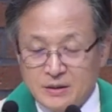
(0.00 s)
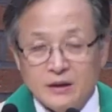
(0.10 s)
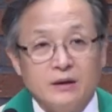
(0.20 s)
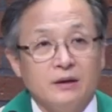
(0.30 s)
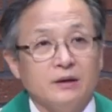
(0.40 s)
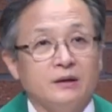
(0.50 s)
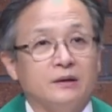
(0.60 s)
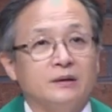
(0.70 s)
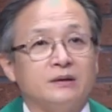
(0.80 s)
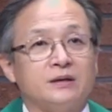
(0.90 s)

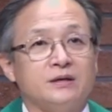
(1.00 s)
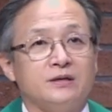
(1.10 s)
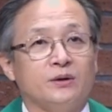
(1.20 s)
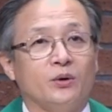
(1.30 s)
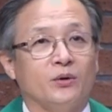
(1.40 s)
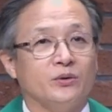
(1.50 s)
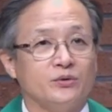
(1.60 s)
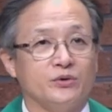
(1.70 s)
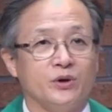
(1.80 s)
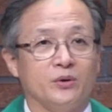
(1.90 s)
어, 기질론,
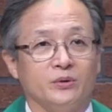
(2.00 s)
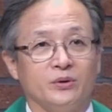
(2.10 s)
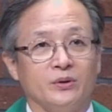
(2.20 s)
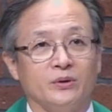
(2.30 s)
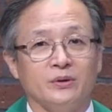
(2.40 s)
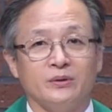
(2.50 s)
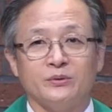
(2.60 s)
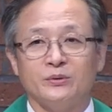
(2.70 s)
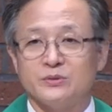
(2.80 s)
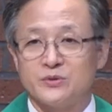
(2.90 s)
유형론,
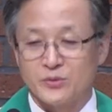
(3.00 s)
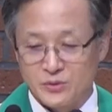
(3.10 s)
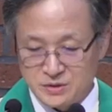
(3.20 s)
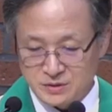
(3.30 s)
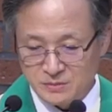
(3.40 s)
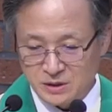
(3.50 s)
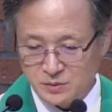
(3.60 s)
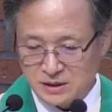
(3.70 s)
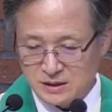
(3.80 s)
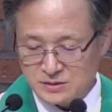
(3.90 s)
또 종교
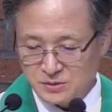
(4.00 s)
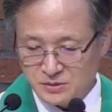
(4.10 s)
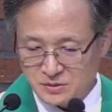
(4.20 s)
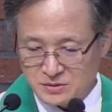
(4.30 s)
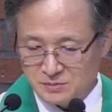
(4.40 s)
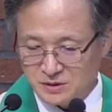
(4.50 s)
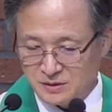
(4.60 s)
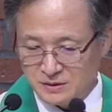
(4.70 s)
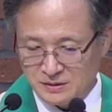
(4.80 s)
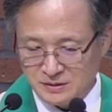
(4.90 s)
심리와 성격
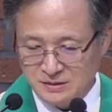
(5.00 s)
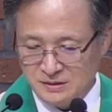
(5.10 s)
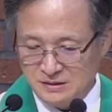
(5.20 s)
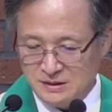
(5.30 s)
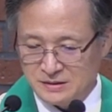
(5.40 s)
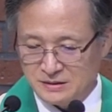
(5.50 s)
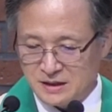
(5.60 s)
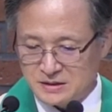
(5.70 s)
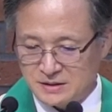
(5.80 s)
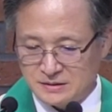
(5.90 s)
심리를 하는
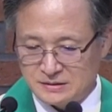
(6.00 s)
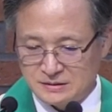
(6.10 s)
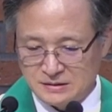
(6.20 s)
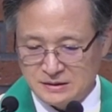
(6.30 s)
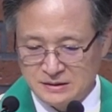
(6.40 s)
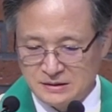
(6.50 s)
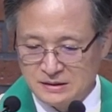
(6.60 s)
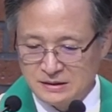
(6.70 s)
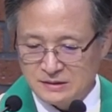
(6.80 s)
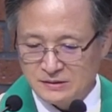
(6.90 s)
학자들은
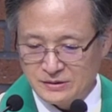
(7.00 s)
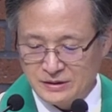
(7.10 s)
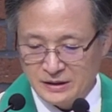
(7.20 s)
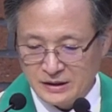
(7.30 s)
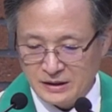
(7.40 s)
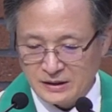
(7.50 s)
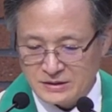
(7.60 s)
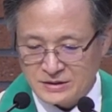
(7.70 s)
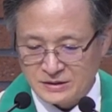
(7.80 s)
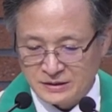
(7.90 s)
거의
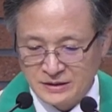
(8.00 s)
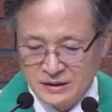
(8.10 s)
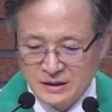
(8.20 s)
하나같이